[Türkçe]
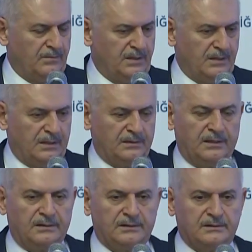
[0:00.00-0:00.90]
Bir
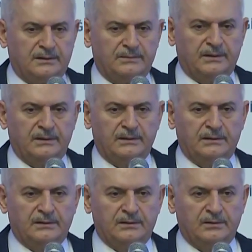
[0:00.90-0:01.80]
yandan da tabi
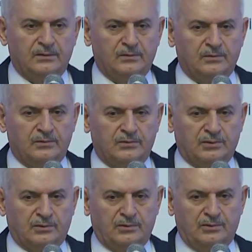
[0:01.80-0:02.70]

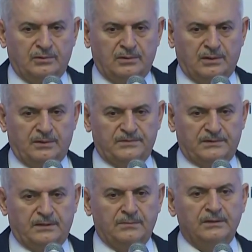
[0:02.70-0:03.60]
çok
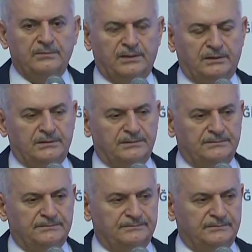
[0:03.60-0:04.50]
kapsamlı bir
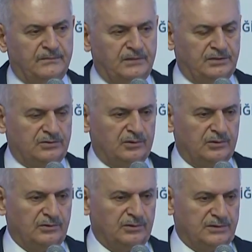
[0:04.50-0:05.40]
iş
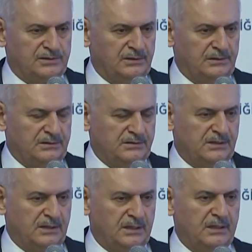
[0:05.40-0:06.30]
olduğu için
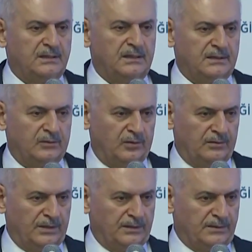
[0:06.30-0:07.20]
şikayetler de
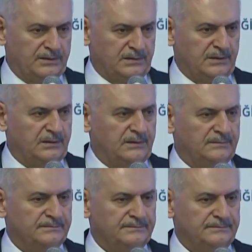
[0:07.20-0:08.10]
olmaya başladı.
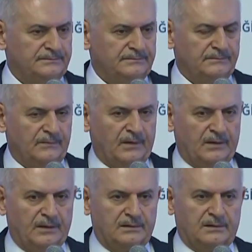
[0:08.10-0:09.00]

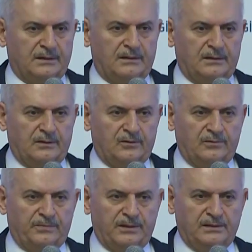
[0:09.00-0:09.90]
Hatta
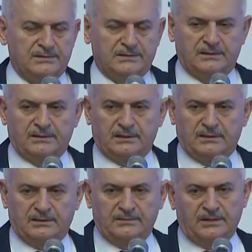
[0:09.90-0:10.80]
Avrupa İnsan
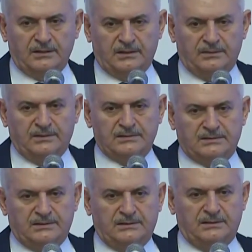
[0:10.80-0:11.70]
Hakları
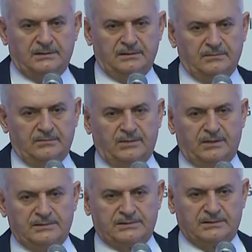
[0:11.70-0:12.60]
Mahkemesi
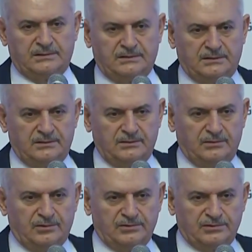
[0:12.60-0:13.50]
bazı
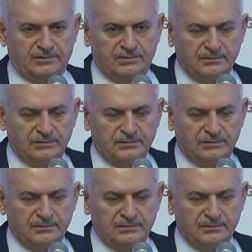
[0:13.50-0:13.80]
dost